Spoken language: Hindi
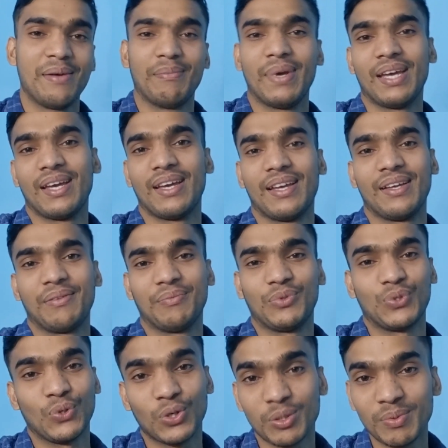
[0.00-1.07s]
मैं
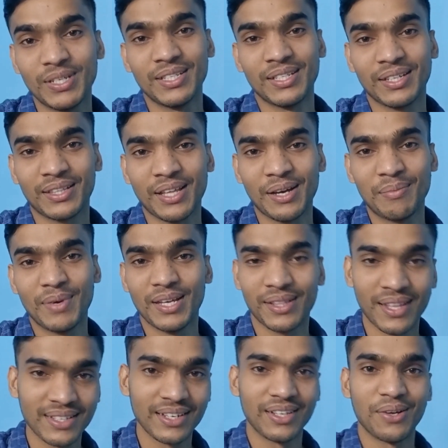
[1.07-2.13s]
सोच भी नहीं सकता मैं
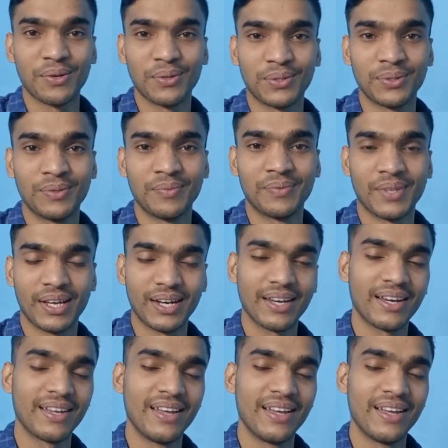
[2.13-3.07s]
इतना ज़्यादा खुश हूँ है ना